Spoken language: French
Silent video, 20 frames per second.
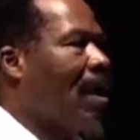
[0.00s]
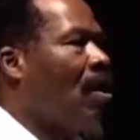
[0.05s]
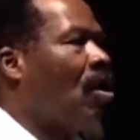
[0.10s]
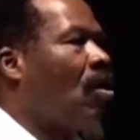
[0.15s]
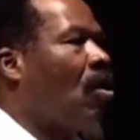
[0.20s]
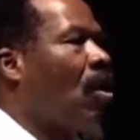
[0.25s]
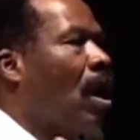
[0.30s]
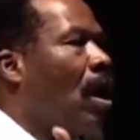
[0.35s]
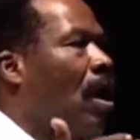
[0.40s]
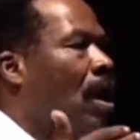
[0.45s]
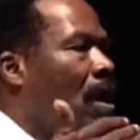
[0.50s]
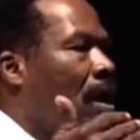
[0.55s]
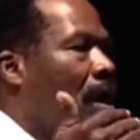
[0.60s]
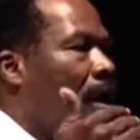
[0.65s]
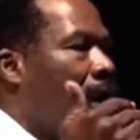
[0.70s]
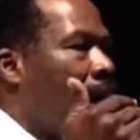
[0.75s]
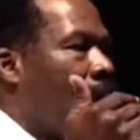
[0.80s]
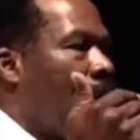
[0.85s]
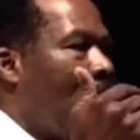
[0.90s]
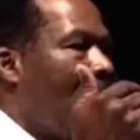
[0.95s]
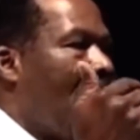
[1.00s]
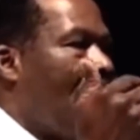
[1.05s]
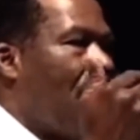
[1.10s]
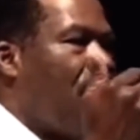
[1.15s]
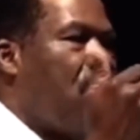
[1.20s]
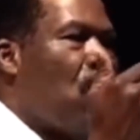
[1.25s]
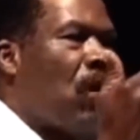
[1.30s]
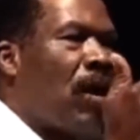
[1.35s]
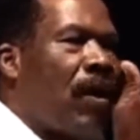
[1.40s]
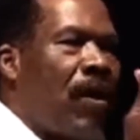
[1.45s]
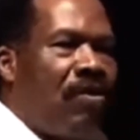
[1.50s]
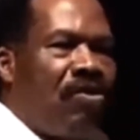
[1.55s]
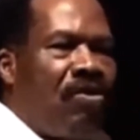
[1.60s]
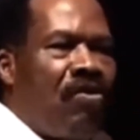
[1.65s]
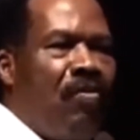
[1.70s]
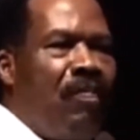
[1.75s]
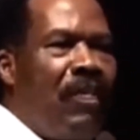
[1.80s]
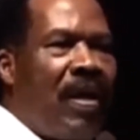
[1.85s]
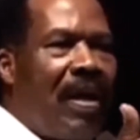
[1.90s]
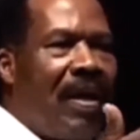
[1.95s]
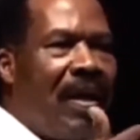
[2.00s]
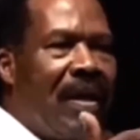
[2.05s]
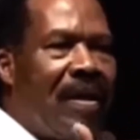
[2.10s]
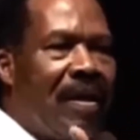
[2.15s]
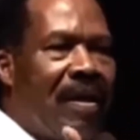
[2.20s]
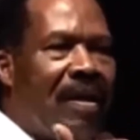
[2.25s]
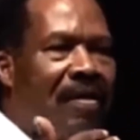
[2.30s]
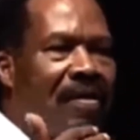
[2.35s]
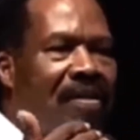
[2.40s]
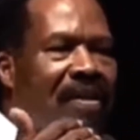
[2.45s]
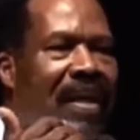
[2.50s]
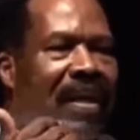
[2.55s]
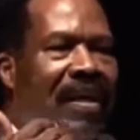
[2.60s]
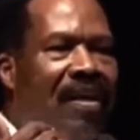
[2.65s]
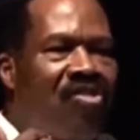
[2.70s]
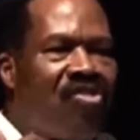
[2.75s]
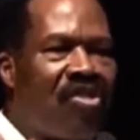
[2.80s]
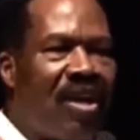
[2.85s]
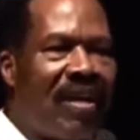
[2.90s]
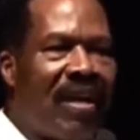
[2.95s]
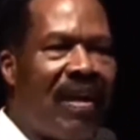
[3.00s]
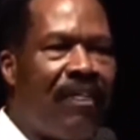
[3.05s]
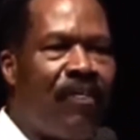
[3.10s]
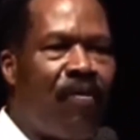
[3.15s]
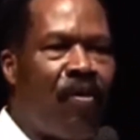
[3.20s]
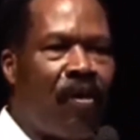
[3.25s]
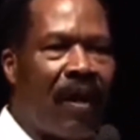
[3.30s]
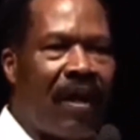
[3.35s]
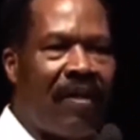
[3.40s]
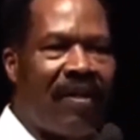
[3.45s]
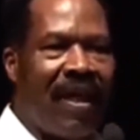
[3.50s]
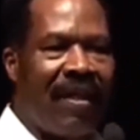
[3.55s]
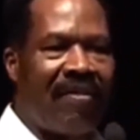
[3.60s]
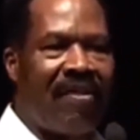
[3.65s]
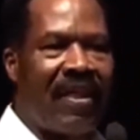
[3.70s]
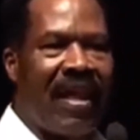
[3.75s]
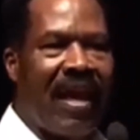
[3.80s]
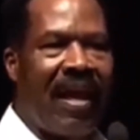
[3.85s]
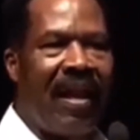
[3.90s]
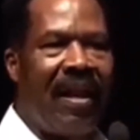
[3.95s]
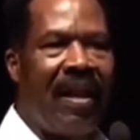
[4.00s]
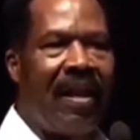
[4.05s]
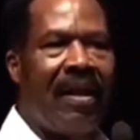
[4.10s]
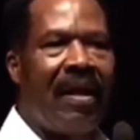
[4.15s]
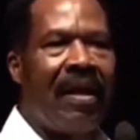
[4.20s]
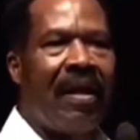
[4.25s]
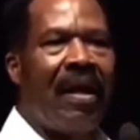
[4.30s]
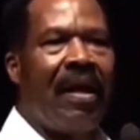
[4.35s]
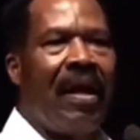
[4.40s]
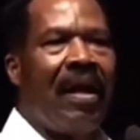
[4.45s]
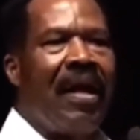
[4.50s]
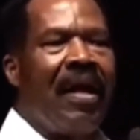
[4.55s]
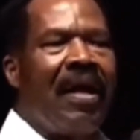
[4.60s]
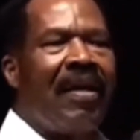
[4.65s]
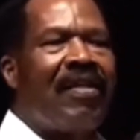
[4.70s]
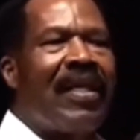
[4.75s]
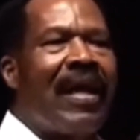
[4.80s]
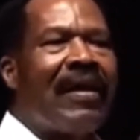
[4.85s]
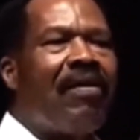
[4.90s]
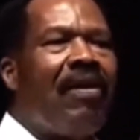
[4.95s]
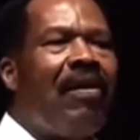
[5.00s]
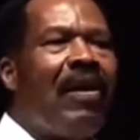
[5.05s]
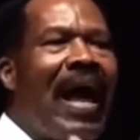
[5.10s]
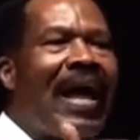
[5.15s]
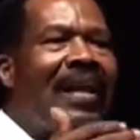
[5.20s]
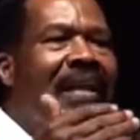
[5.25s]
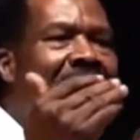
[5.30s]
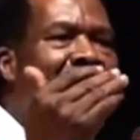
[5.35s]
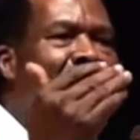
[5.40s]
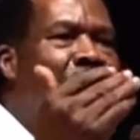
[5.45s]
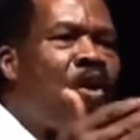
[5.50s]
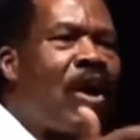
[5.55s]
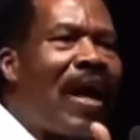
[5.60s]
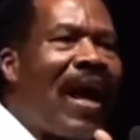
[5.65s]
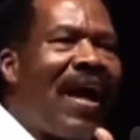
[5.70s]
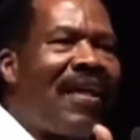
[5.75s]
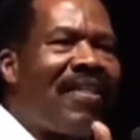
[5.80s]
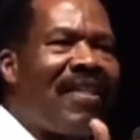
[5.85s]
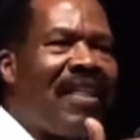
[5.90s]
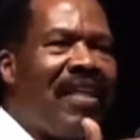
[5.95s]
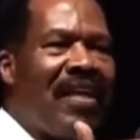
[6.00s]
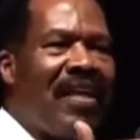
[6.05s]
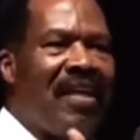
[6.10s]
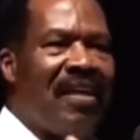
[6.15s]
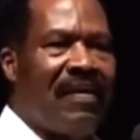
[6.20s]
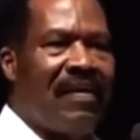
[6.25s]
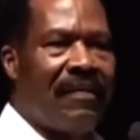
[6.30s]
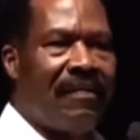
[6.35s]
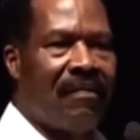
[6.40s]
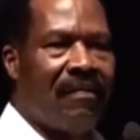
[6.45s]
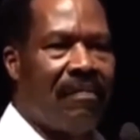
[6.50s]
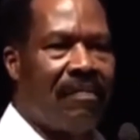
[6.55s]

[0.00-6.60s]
Alors, pour résumer, ce que j'ai dit pour l'essentiel, c'est que la démocratie